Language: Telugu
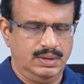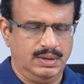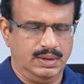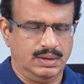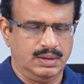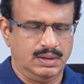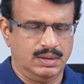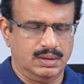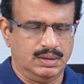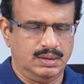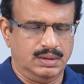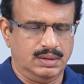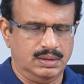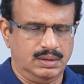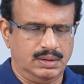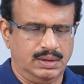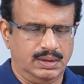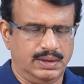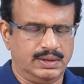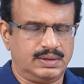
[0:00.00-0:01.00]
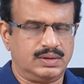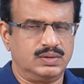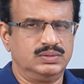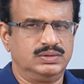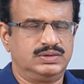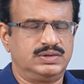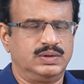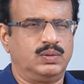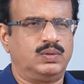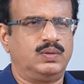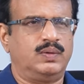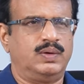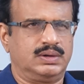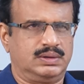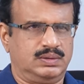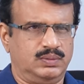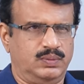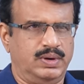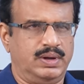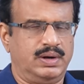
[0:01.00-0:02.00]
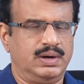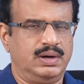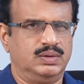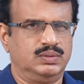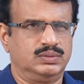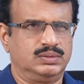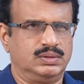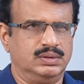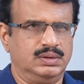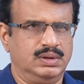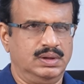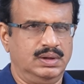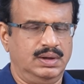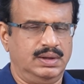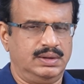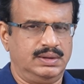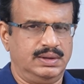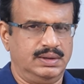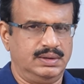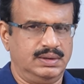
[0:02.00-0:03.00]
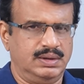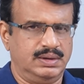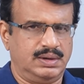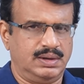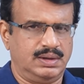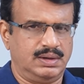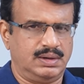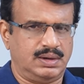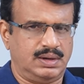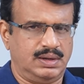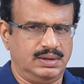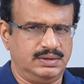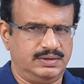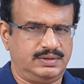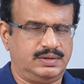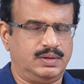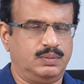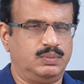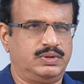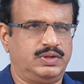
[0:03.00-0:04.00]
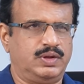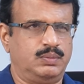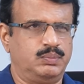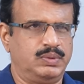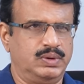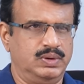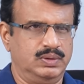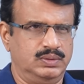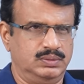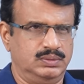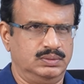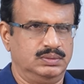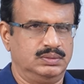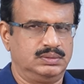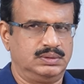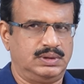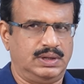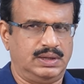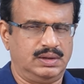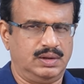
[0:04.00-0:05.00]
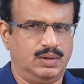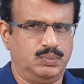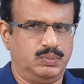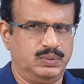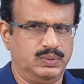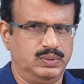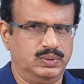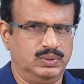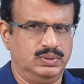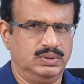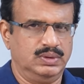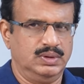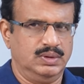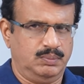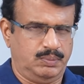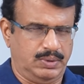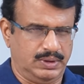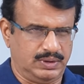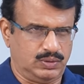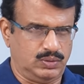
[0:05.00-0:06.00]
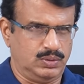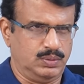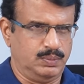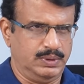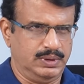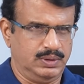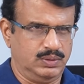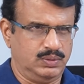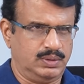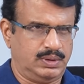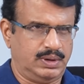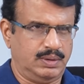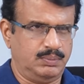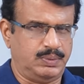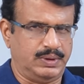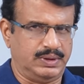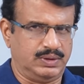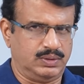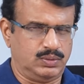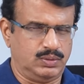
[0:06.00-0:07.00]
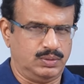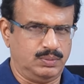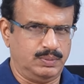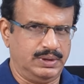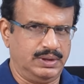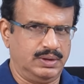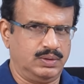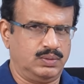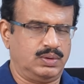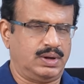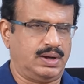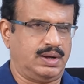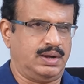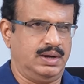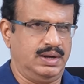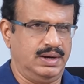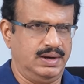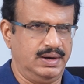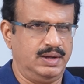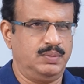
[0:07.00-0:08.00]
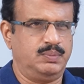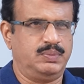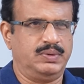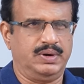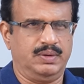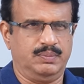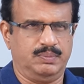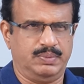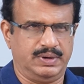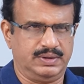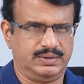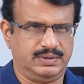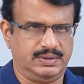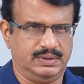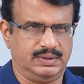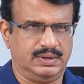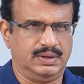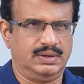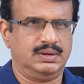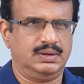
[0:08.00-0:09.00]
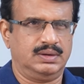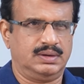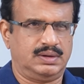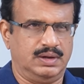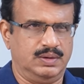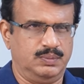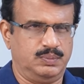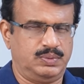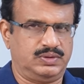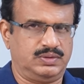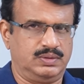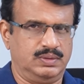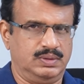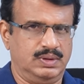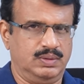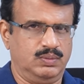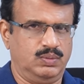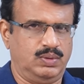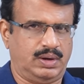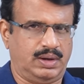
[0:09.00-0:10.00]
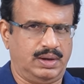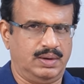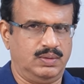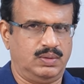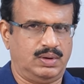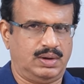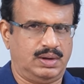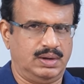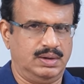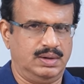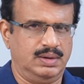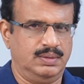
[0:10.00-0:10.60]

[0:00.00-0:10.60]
యా నిన్నటి నుంచి ఒక వార్త వైరల్ అవుతుంది అదేంటంటే రాజ్యసభ సభ్యులు దాదాపు పదకొండు మంది ఉంటే పదకొండు మంది కూడా ఖాళీ అయిపోయే పరిస్థితి కనిపిస్తుంది ఒకే ఒక్క